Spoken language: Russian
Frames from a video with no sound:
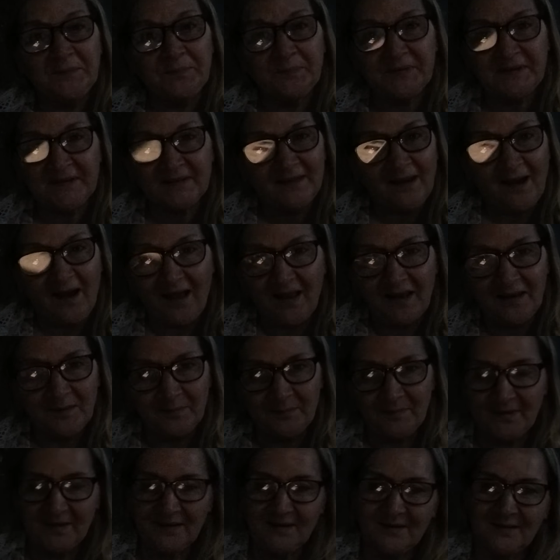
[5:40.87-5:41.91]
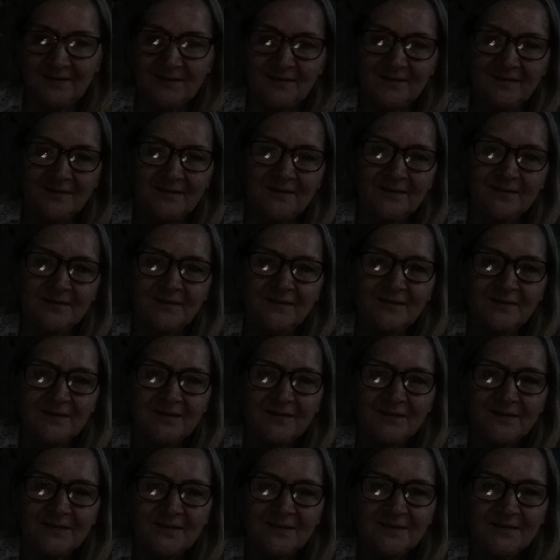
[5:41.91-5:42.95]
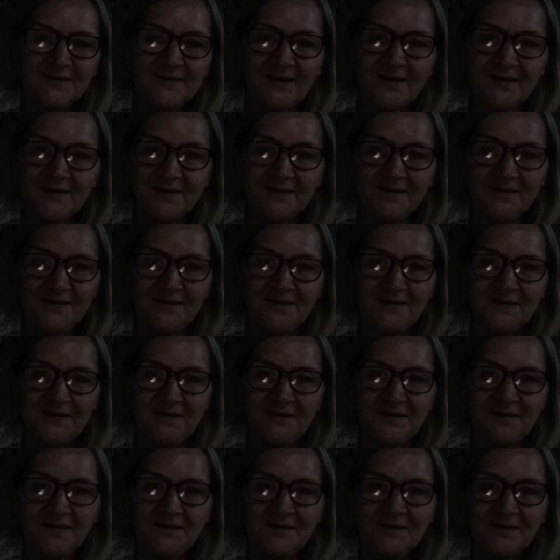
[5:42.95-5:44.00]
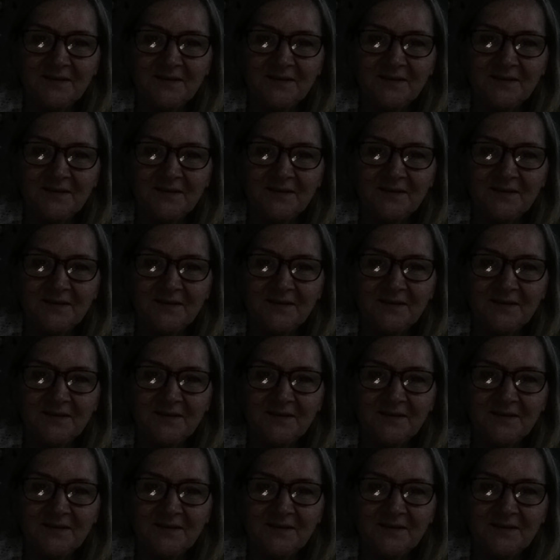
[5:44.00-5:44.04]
псалмы, дорогие.